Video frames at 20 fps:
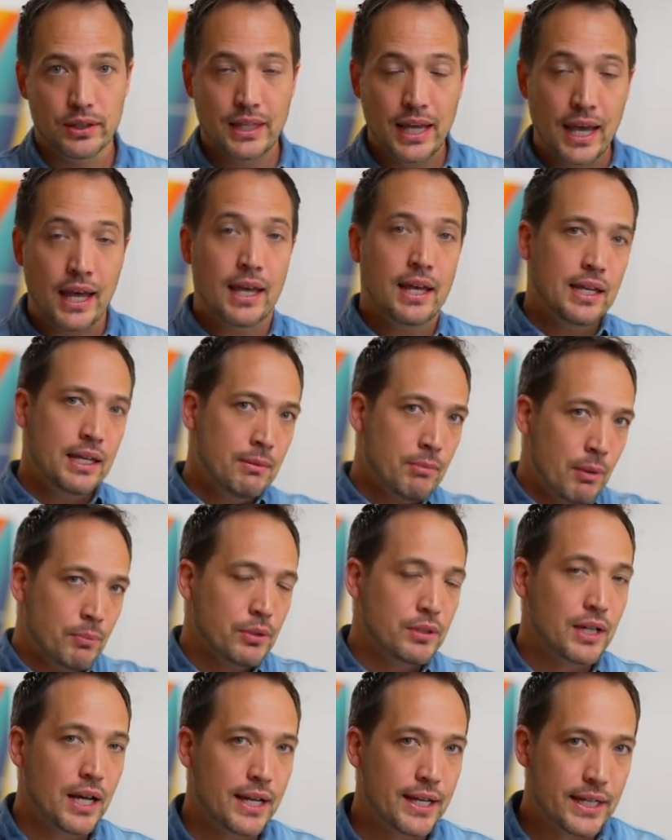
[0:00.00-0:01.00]
で、今
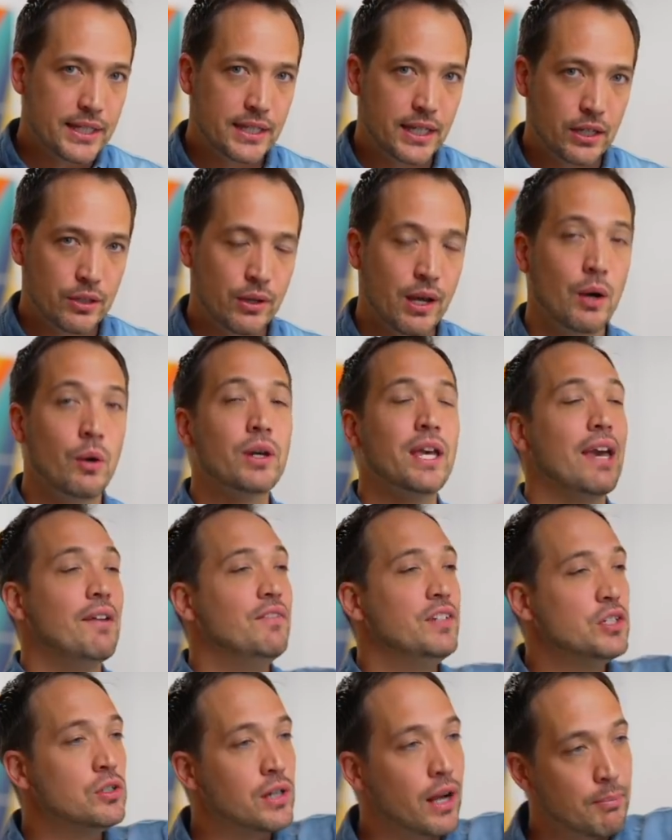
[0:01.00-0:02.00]
僕が話しているのは、OK、
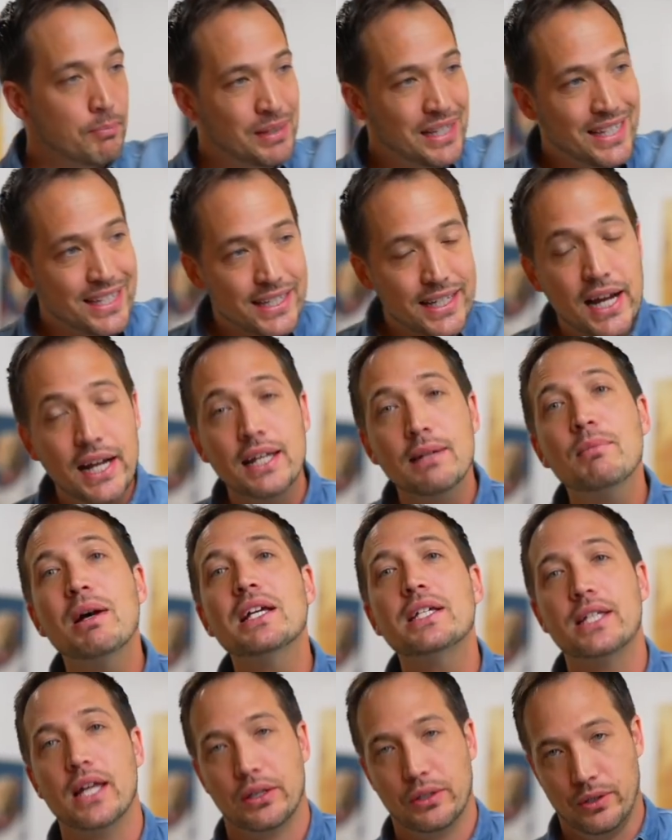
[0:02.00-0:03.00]
ビジョンが見つかり
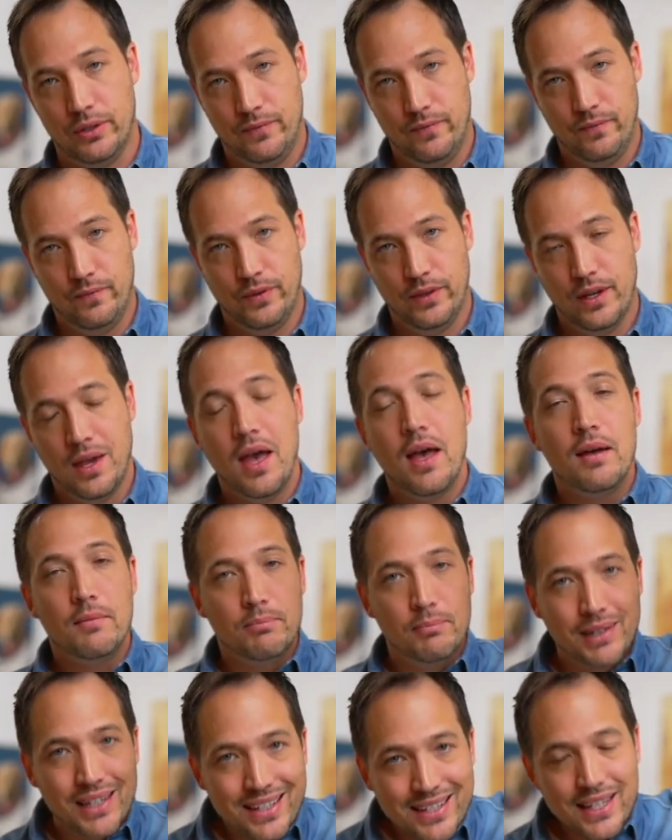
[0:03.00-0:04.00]
ましたと。
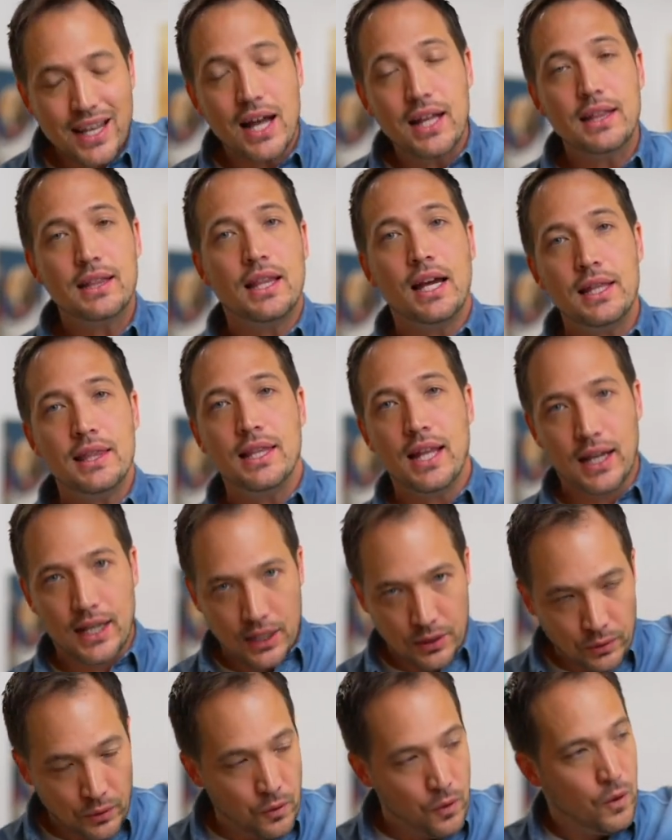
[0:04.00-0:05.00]
見つかったんだ
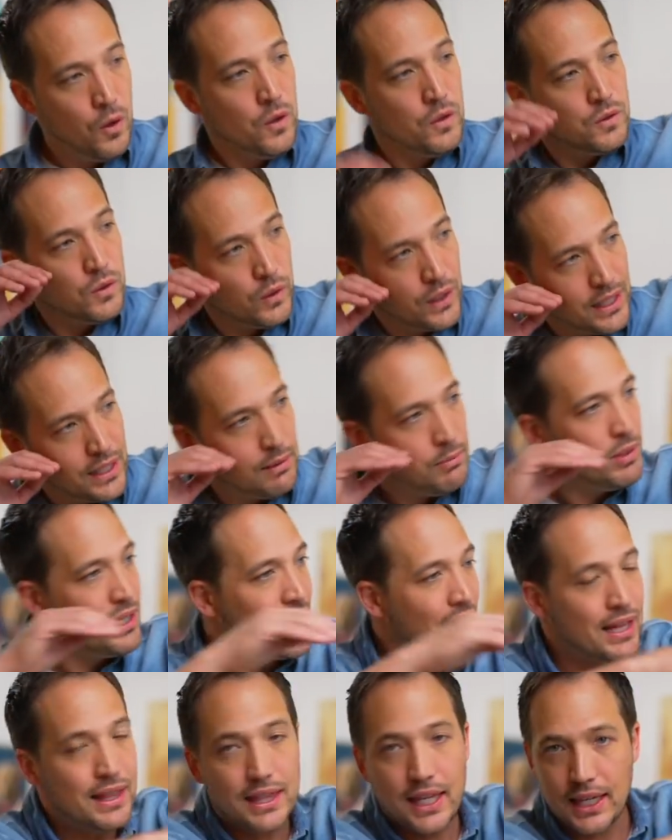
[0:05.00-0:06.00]
けど、それに向
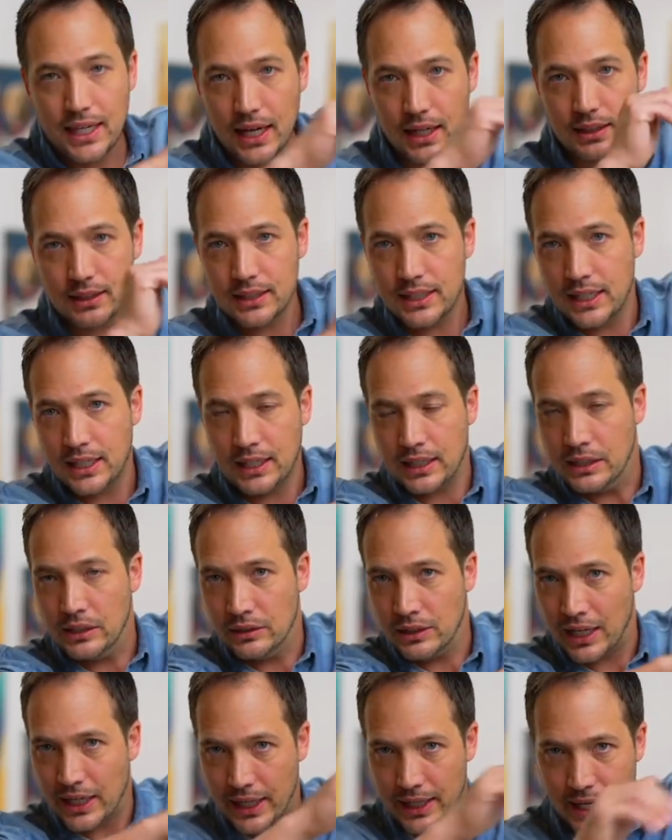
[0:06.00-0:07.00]
かって100人
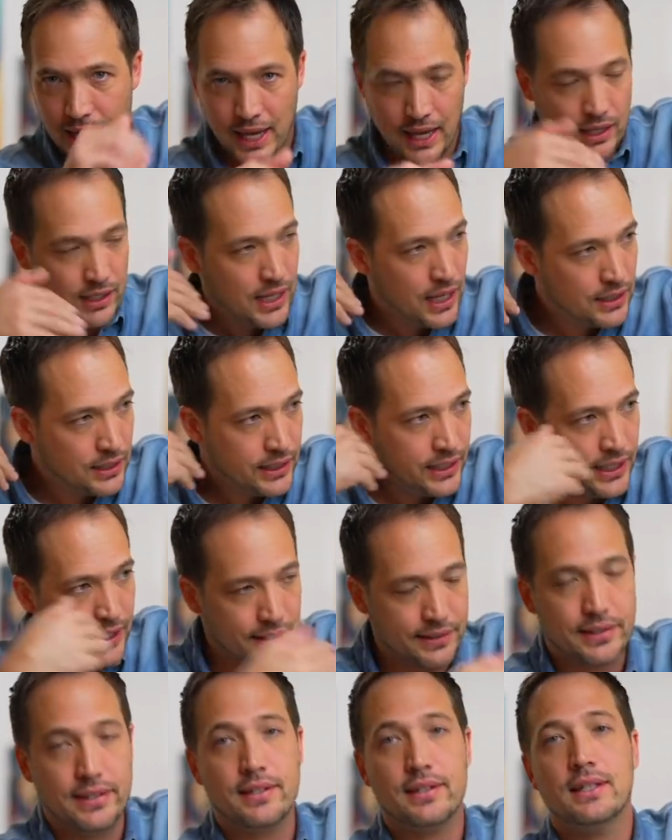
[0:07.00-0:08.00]
の中で、100人
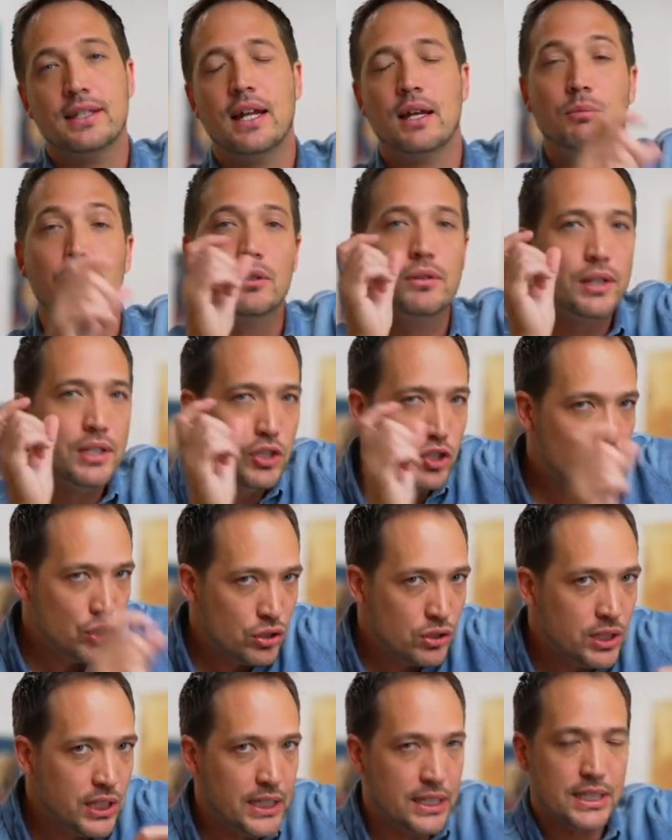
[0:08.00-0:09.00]
が進んだら僕は
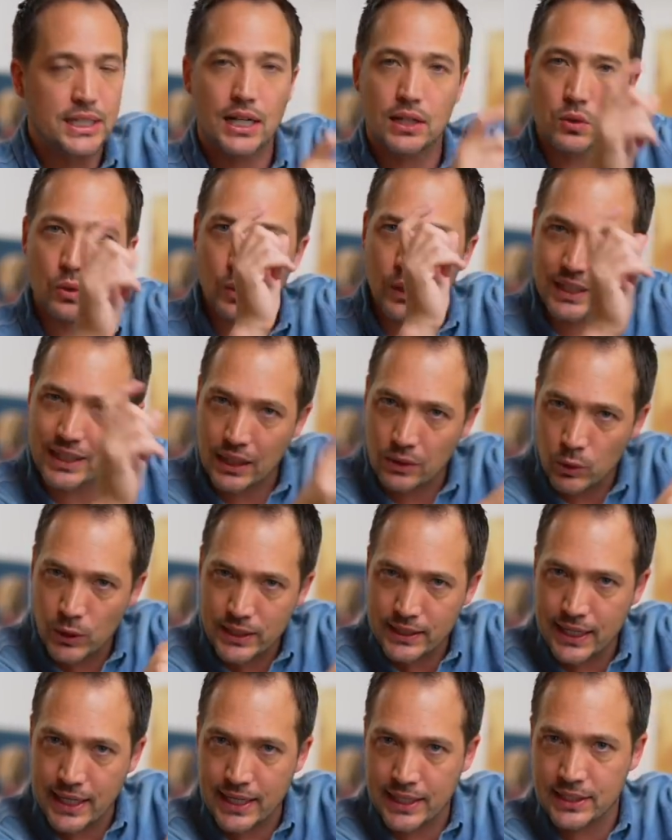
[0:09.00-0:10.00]
10人しかそこにたど
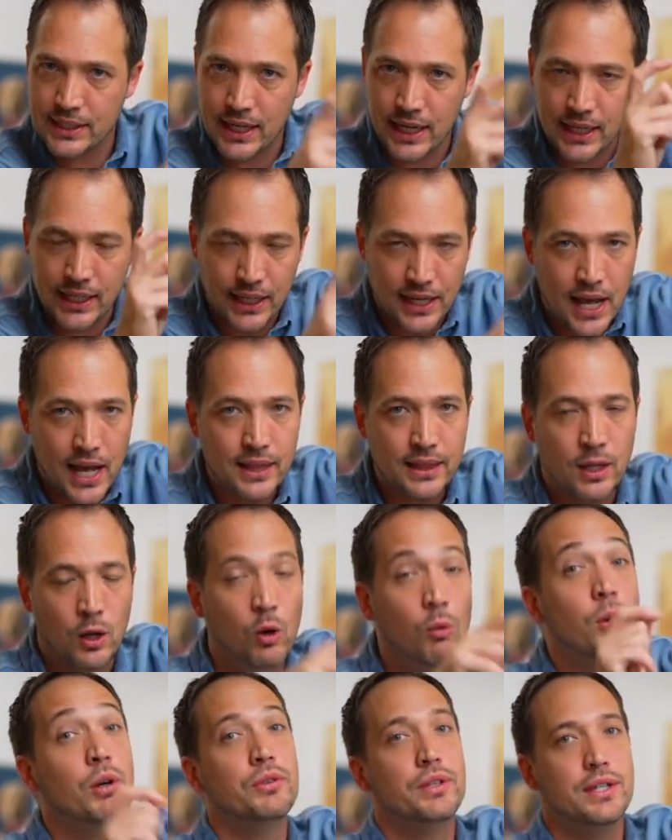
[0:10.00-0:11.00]
り着けないんじゃないかなって
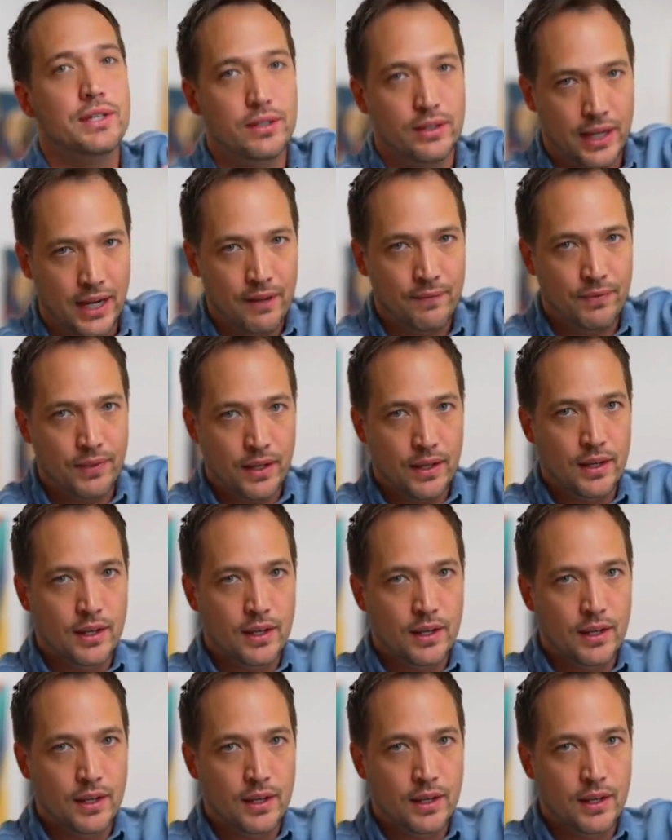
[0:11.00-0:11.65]
思うんですよね。